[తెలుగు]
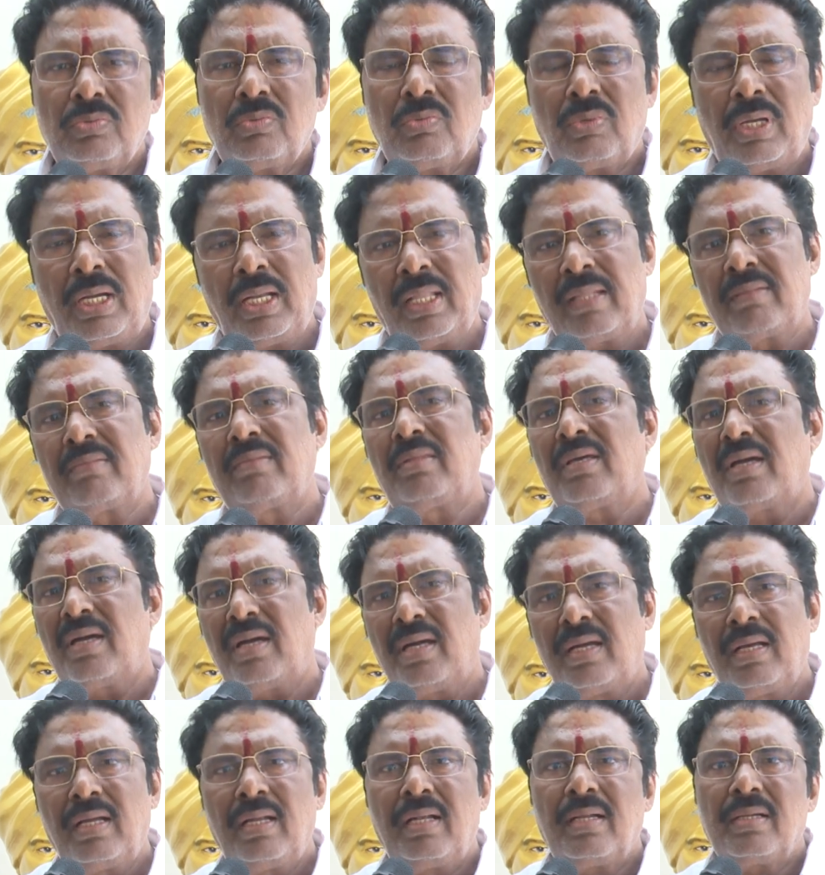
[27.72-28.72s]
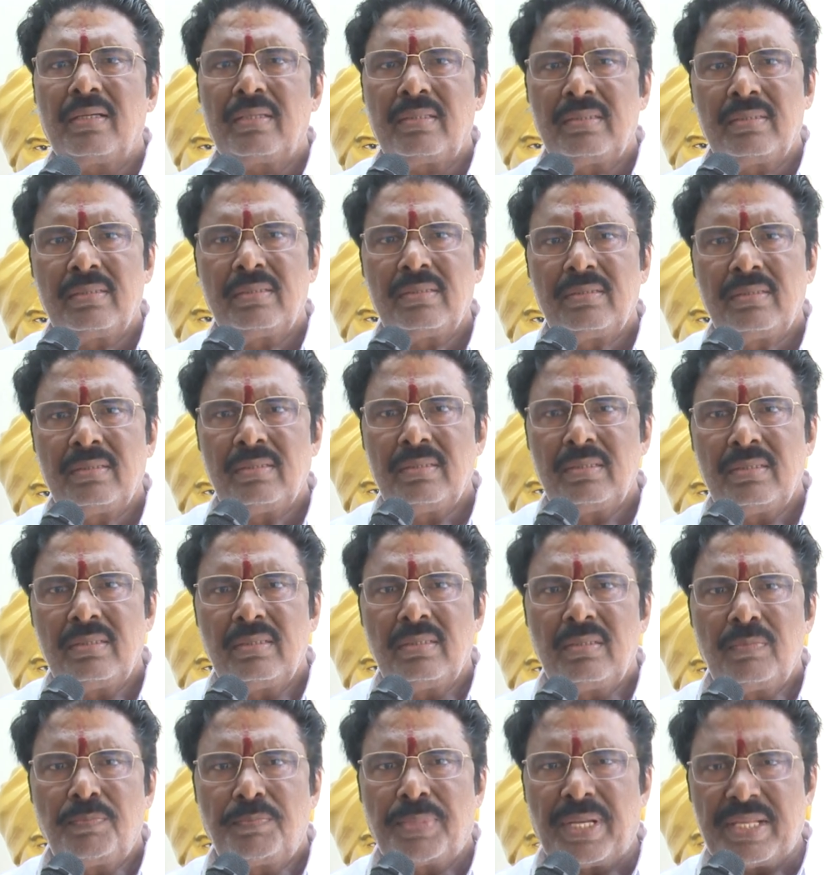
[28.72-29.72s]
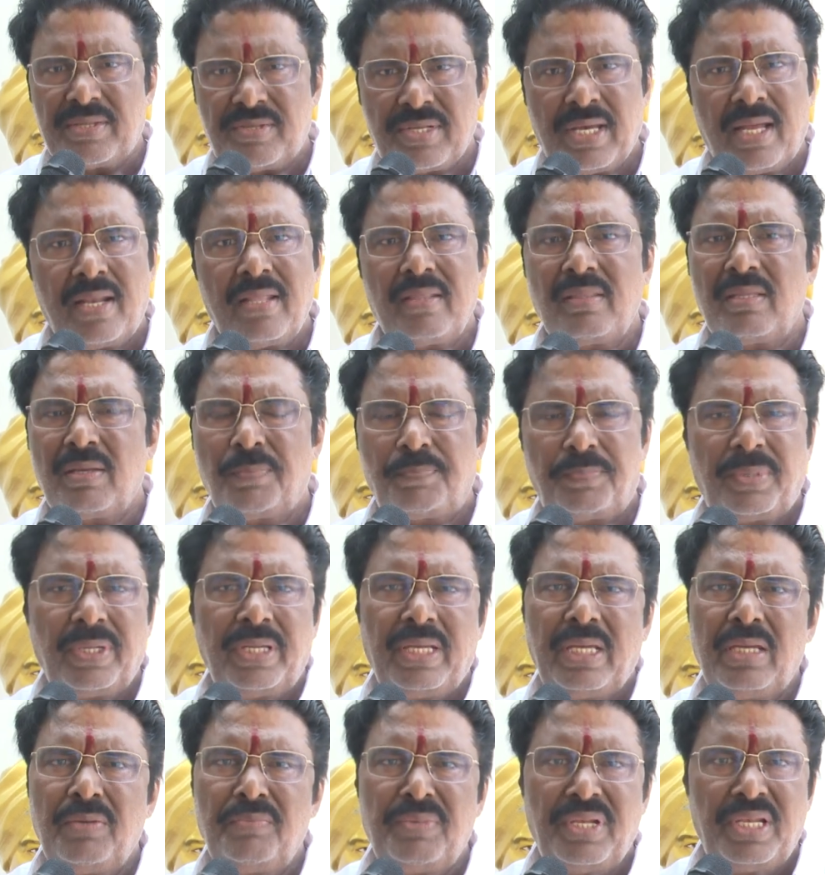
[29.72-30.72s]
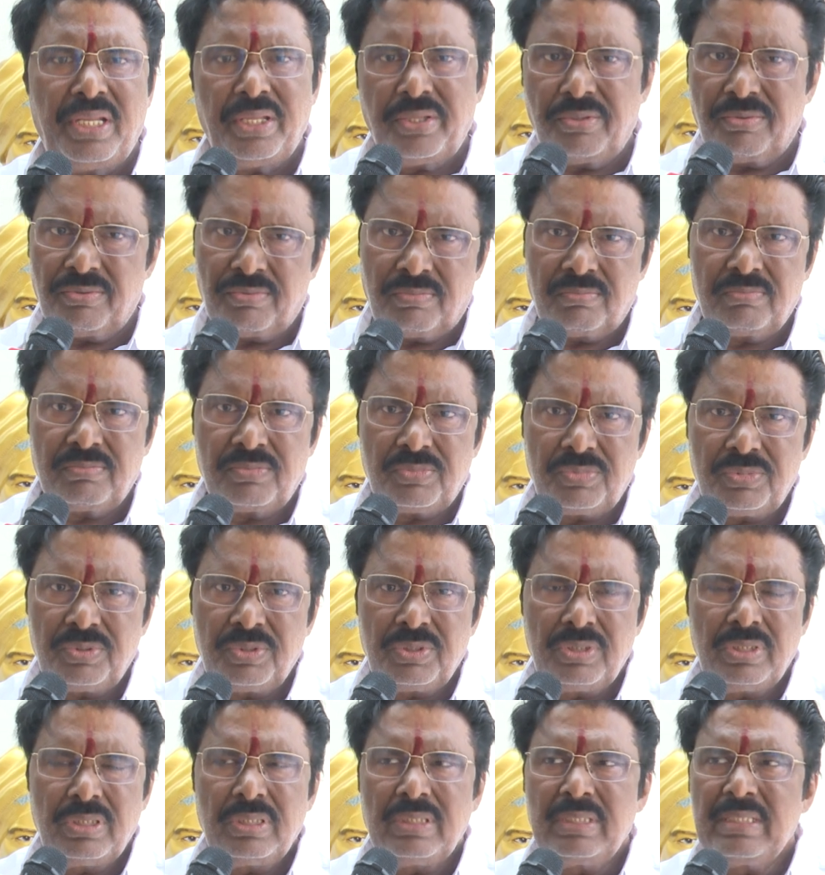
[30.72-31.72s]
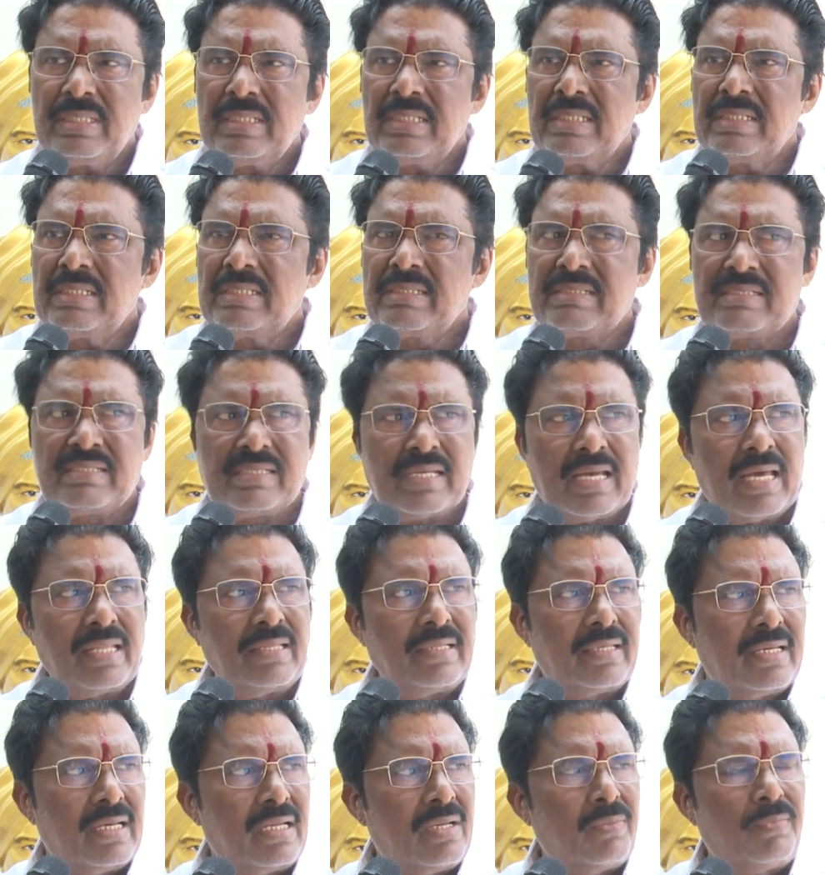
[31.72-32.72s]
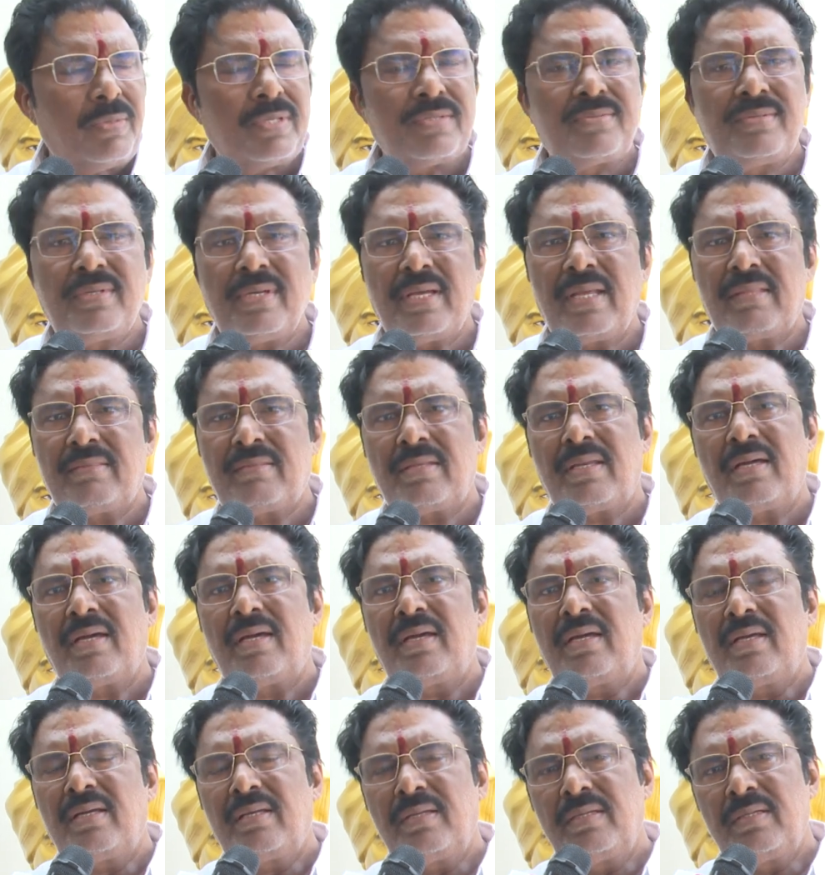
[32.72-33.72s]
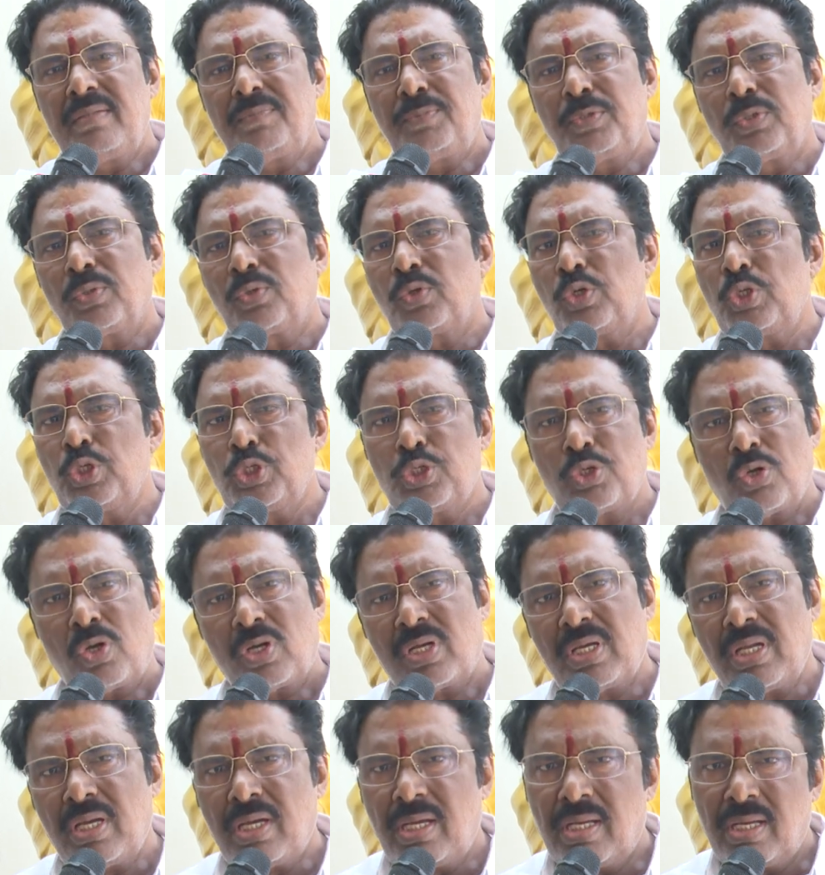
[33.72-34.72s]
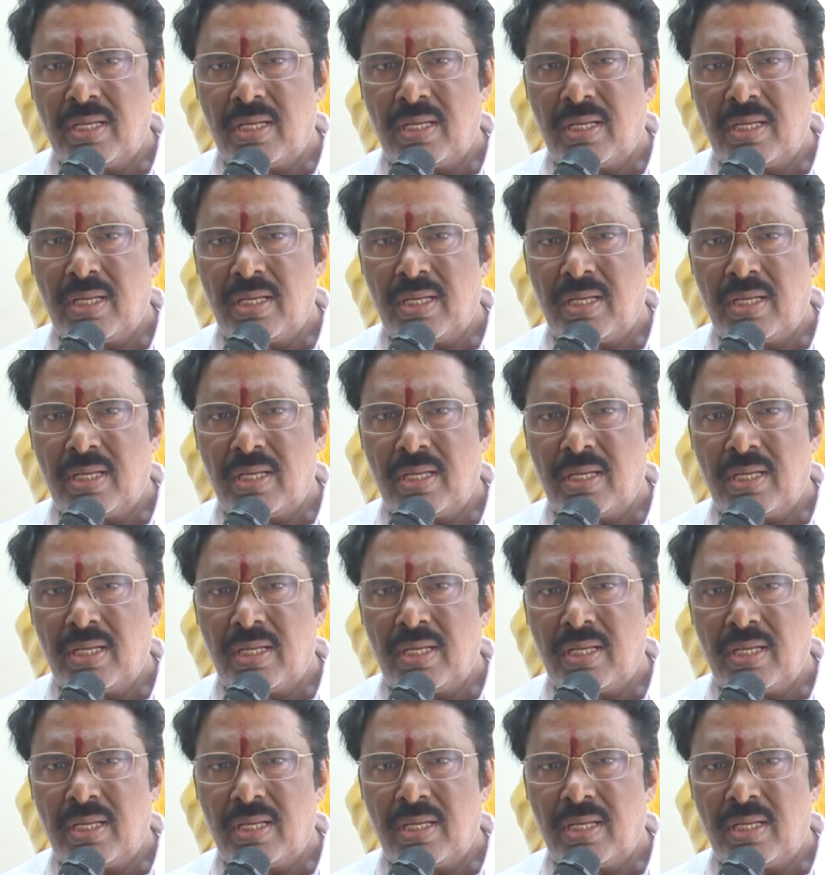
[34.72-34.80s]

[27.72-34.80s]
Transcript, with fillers: వాళ్ళంతా ప్రచారం తప్ప ఏమీ లేదు సాధికార బస్సు యాత్ర ఇప్పుడు కొన్ని చోట్ల